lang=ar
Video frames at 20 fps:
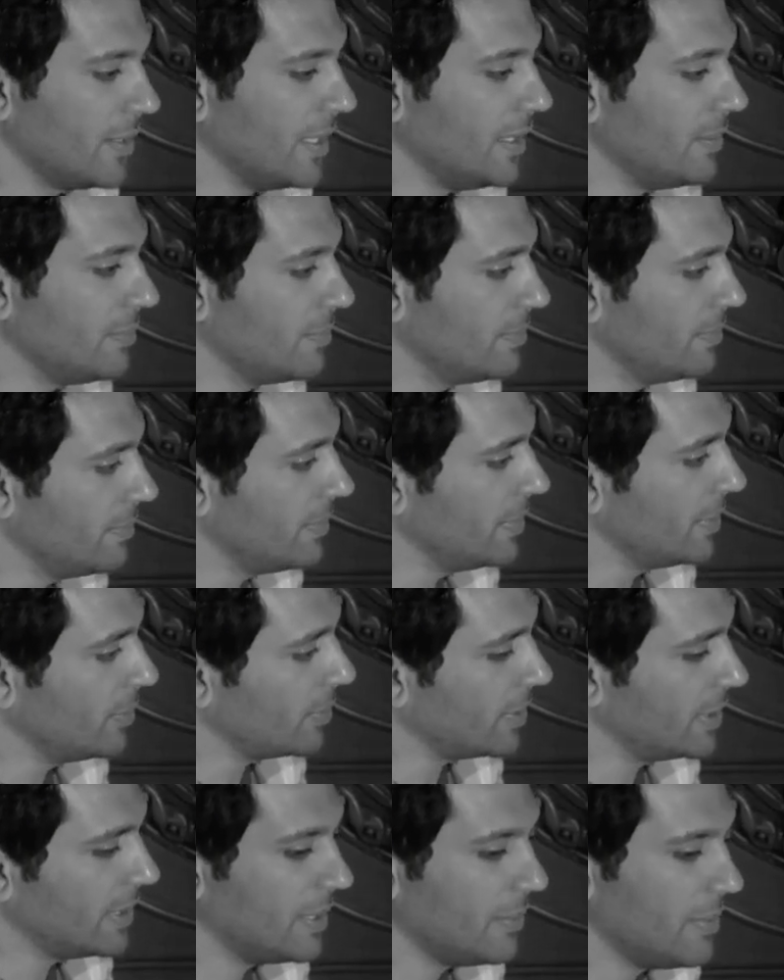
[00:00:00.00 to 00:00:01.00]
طيب
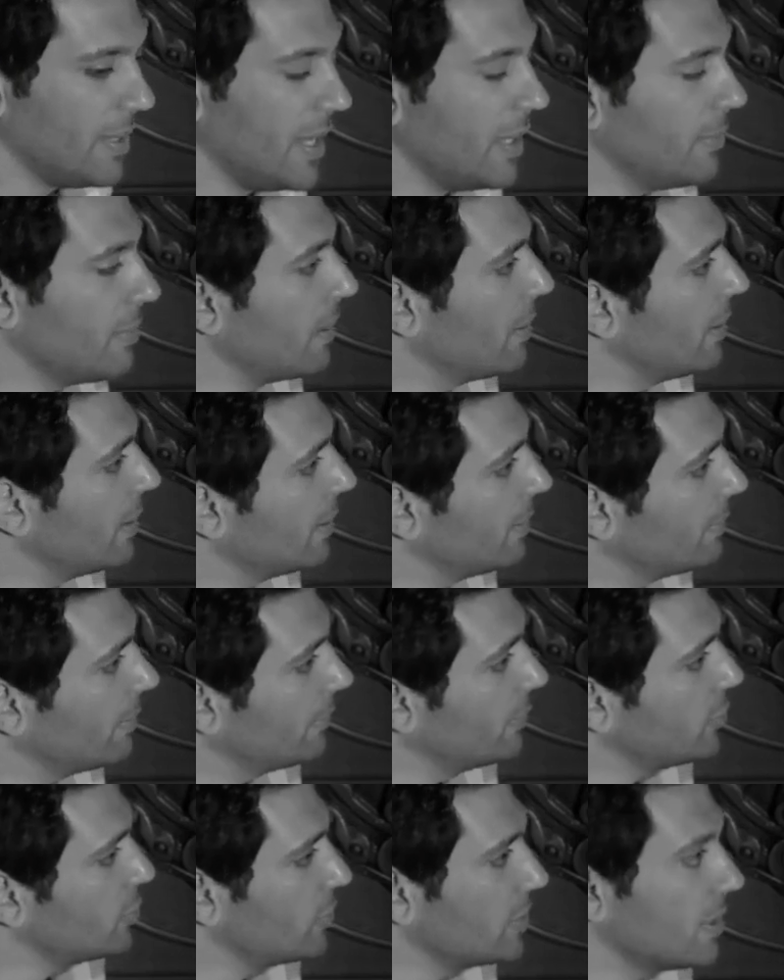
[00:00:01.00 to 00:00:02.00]
لو كده بقى يبقى
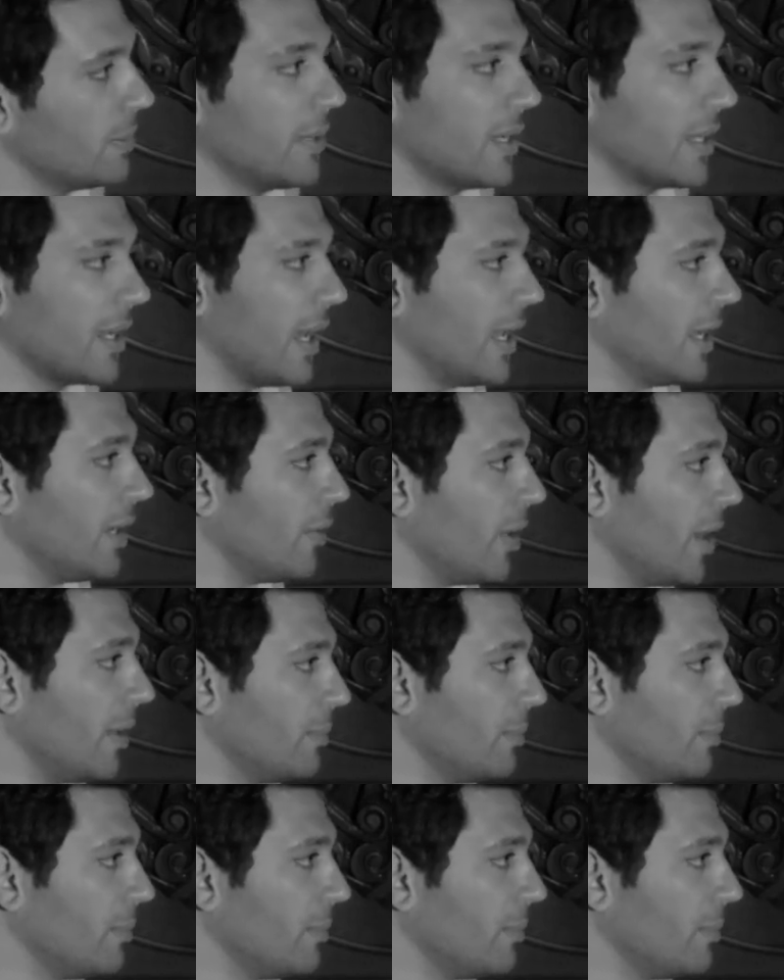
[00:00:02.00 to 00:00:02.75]
مفيش قدامي غير حل